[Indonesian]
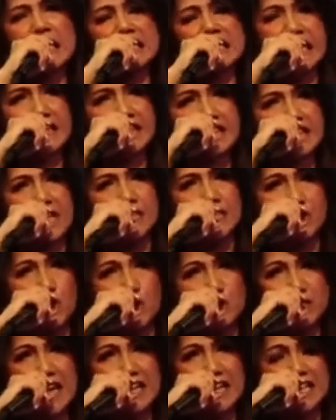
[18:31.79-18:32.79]

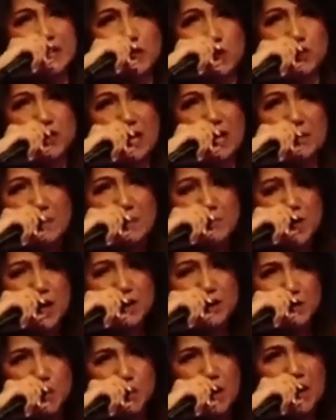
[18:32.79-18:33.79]
Ketekunan itu yang
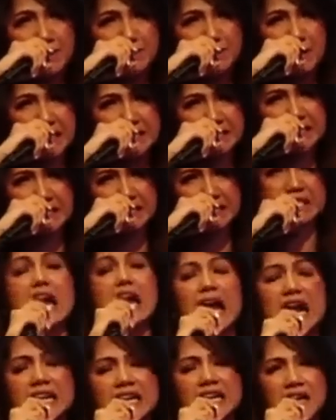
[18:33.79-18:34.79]
membuat Tuhan
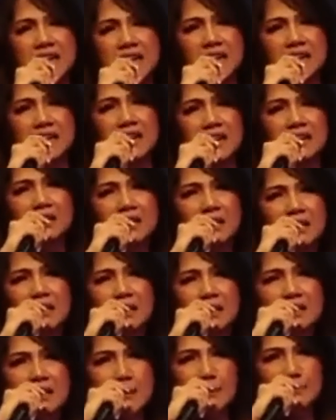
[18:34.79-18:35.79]
bergerak
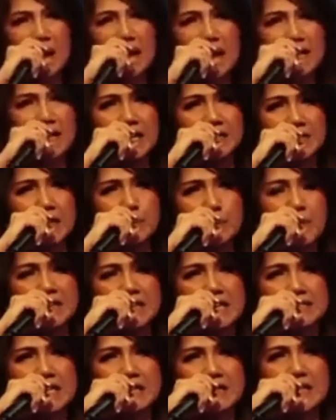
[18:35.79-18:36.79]
di balik
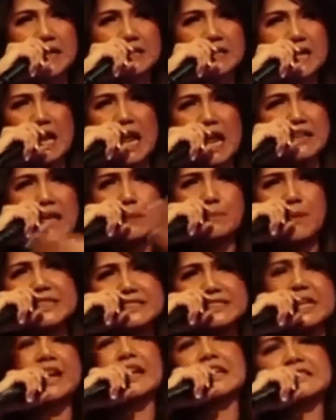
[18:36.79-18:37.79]
keterbatasan Daniel. Anda
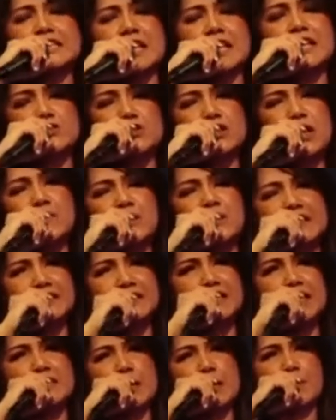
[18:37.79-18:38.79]
baca ayat selanjutnya
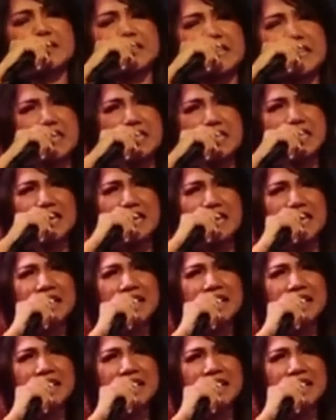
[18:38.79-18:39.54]
berkata seperti ini.